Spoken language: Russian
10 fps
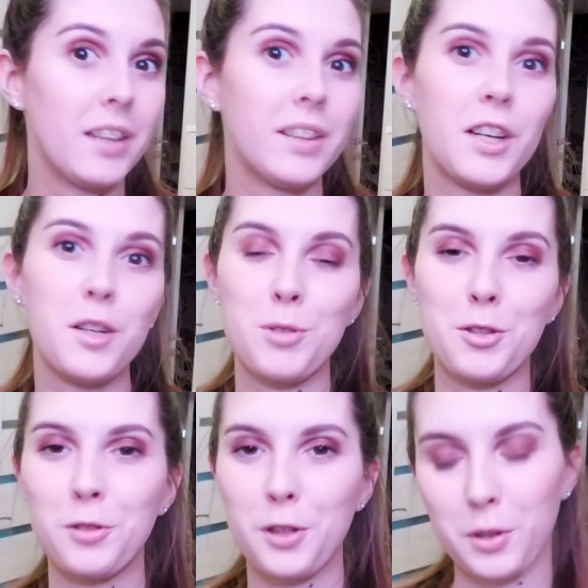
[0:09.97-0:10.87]
на
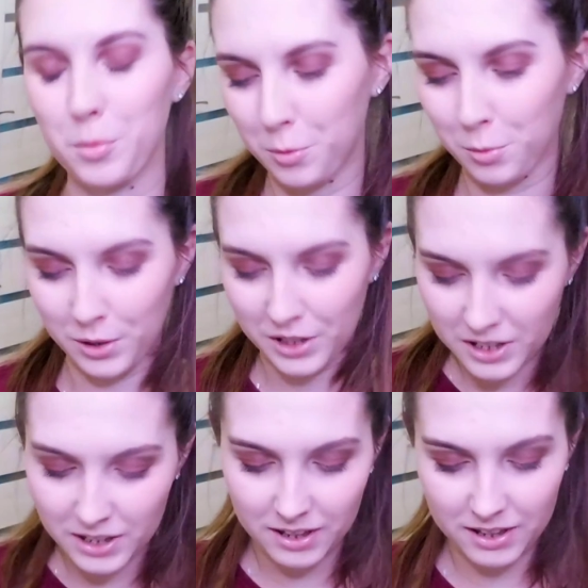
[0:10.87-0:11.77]
международном
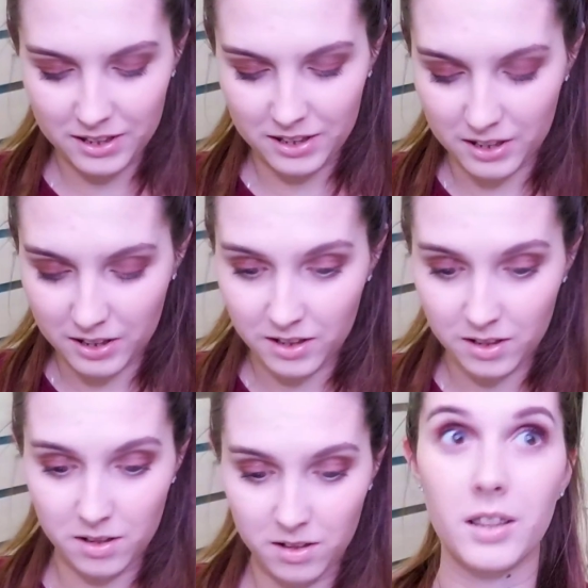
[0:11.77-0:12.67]
турнире и